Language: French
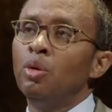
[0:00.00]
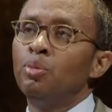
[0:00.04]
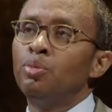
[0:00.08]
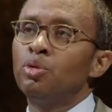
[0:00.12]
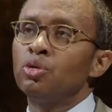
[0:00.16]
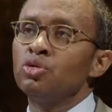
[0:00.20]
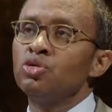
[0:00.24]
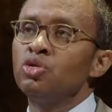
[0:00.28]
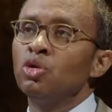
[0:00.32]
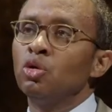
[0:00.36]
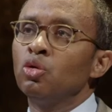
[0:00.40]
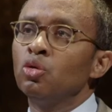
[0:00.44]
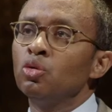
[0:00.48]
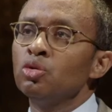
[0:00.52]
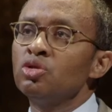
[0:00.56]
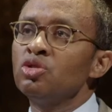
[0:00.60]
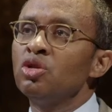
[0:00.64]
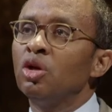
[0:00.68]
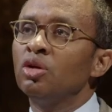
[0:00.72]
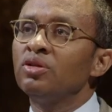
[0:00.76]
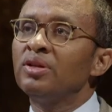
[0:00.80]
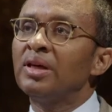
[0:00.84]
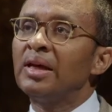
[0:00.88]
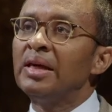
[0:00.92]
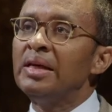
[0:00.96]
pour se
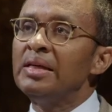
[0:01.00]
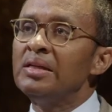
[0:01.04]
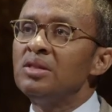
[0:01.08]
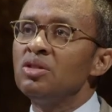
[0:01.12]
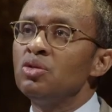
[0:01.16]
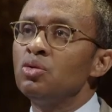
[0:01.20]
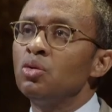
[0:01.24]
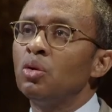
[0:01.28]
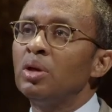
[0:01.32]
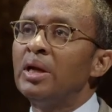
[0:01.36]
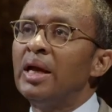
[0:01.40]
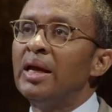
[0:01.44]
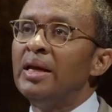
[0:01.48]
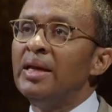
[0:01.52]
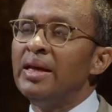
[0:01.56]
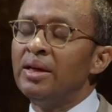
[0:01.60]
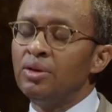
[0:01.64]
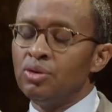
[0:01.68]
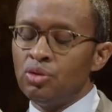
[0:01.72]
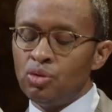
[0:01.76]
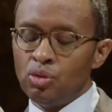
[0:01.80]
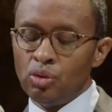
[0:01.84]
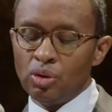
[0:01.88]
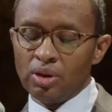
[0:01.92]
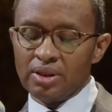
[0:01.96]
concentrer sur la
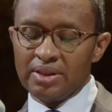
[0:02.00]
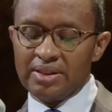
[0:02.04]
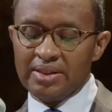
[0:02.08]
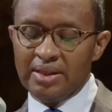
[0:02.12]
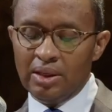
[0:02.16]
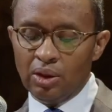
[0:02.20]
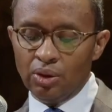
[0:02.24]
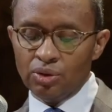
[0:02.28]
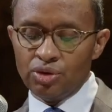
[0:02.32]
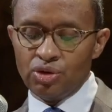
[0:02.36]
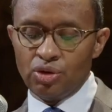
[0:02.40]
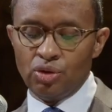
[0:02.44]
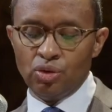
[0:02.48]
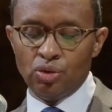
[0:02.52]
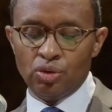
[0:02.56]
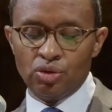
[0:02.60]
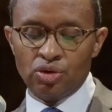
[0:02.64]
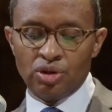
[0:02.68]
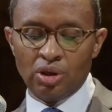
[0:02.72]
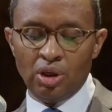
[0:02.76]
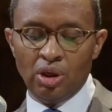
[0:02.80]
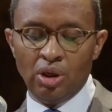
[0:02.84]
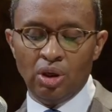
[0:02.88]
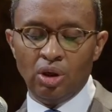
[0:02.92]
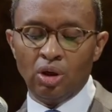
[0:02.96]
lecture
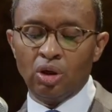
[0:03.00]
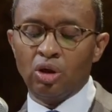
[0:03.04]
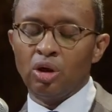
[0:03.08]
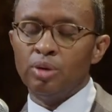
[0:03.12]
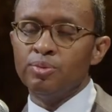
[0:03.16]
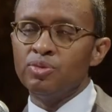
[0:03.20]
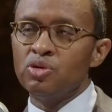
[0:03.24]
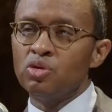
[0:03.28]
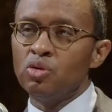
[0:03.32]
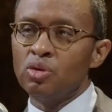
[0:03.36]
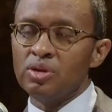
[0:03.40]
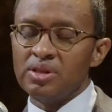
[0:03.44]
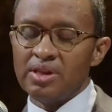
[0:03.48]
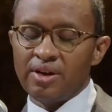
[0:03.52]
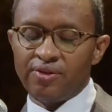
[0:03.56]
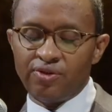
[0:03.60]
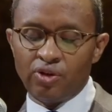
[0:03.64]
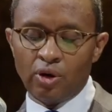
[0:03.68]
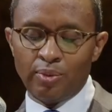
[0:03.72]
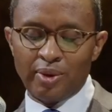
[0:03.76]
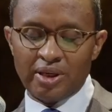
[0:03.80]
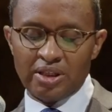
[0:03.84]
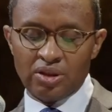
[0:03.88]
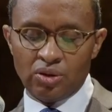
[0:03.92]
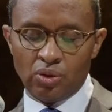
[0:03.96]
silencieuse comme source
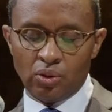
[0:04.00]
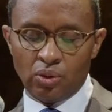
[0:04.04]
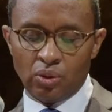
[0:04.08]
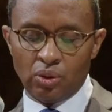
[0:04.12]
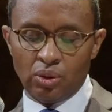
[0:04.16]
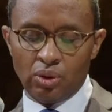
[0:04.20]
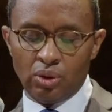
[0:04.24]
d'information.